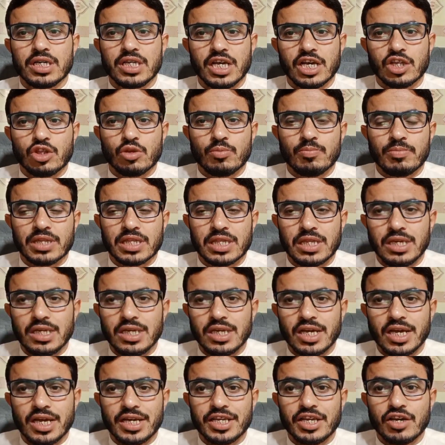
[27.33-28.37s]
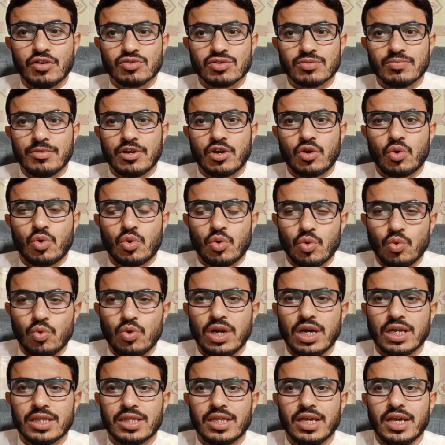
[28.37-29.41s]
या तो पतली है या उसमें
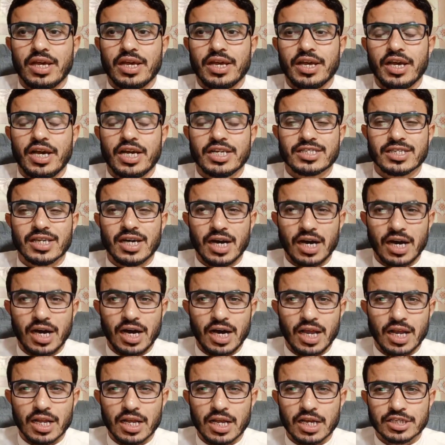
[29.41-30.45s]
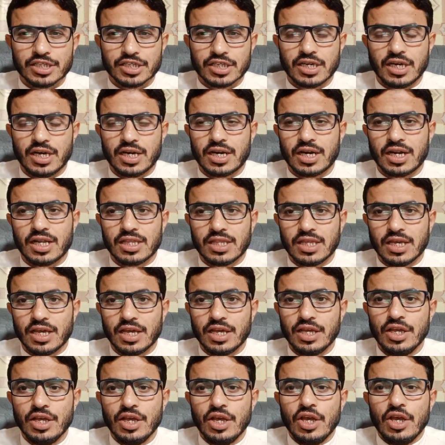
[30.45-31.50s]
खून आता है असहाल का शिकार रहता है